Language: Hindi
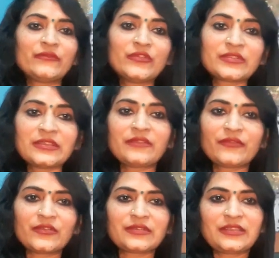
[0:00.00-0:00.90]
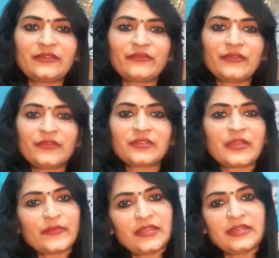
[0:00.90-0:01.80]
वो सिर्फ और सिर्फ
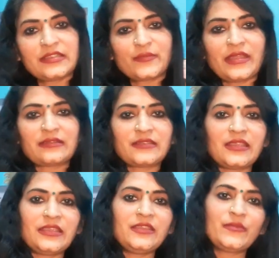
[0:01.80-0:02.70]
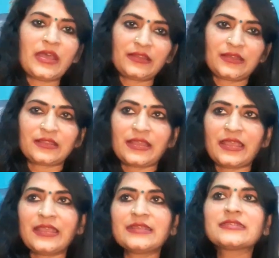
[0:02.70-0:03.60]
सबसे रिस्पेक्ट से ही बात करता
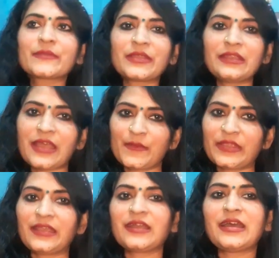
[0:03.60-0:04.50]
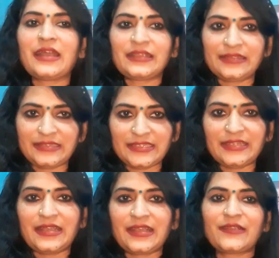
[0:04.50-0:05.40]
है सबके नाम के आगे जी
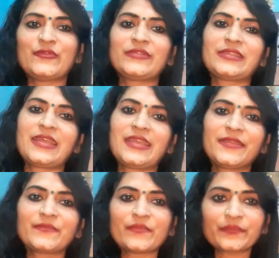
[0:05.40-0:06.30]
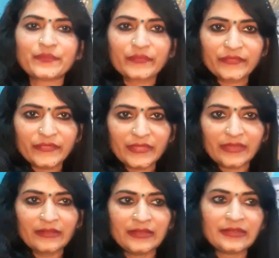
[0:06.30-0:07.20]
लगा के बोलता है
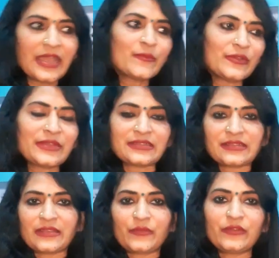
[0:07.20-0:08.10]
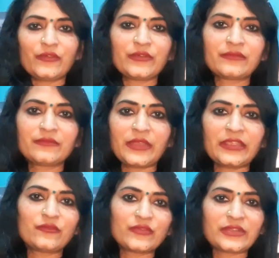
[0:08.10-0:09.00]
नाम तो वैसे सभी लोग
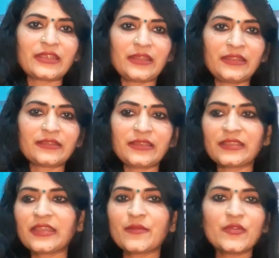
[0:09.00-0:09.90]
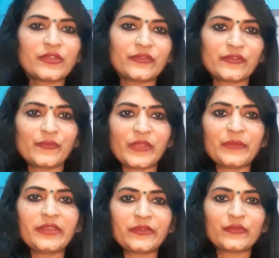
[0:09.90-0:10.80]
एक दूसरे का लेते ही हैं हम लोग यूट्यूब में
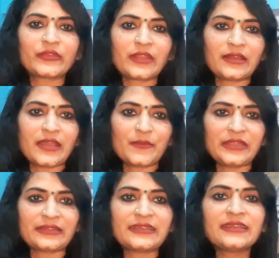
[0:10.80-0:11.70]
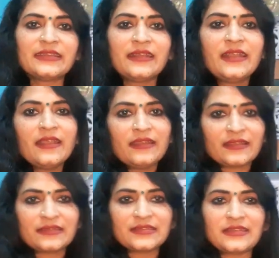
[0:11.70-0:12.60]
भी एक दूसरे का नाम लेते हैं
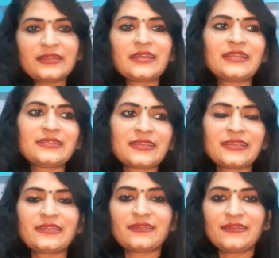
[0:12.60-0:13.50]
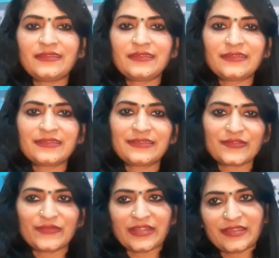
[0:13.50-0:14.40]
लेकिन जी लगाने से कितनी
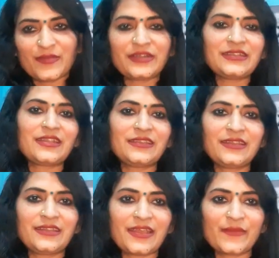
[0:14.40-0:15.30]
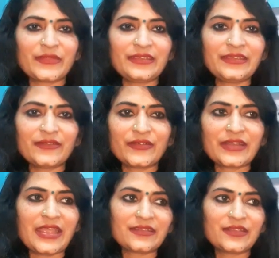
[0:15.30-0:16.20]
सुंदरता बढ़ जाती है नाम की और
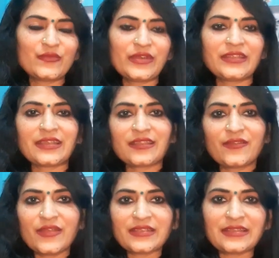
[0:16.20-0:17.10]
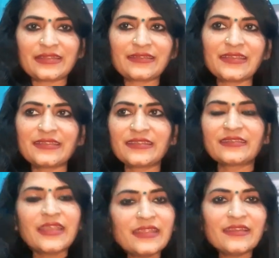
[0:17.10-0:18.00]
ऐसे ही बोला जाता है तो ऐसा लगता है कि
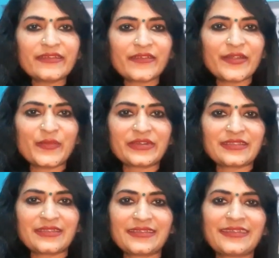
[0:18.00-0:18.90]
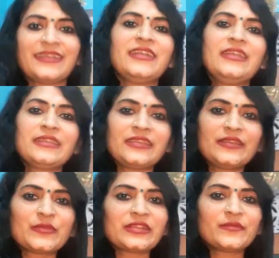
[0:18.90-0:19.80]
कितना इलिटरेट पर्सन है
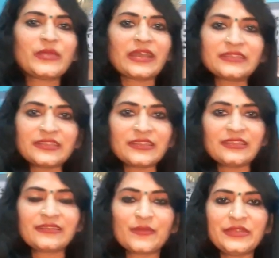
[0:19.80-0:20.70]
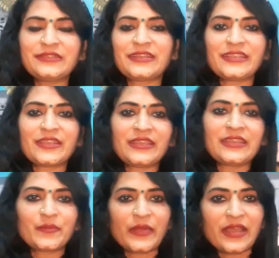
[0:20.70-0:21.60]
कि मतलब बातचीत की तमीज नहीं है
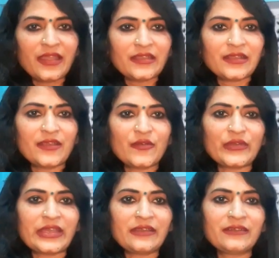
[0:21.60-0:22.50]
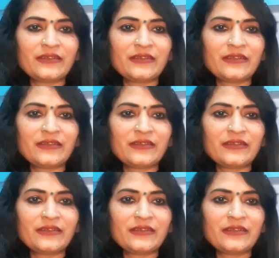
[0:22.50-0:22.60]
एक पढ़ा लिखा होना